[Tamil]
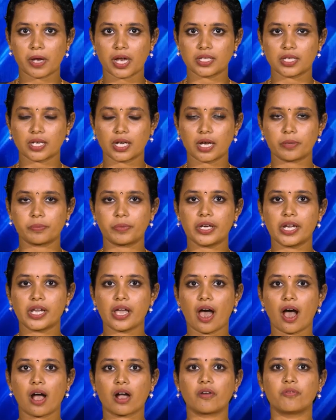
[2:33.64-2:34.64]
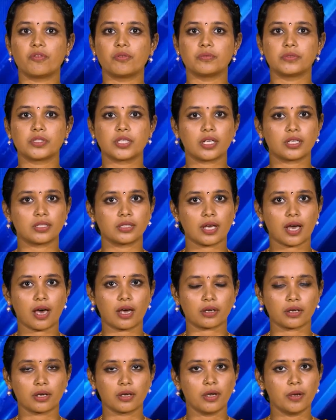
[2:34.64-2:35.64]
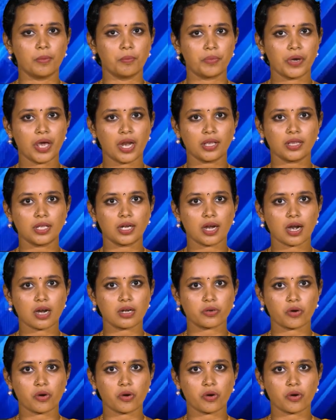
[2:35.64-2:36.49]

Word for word: மாத கர்ப்பிணியாகவும் இருந்தார் பிறந்த நாள்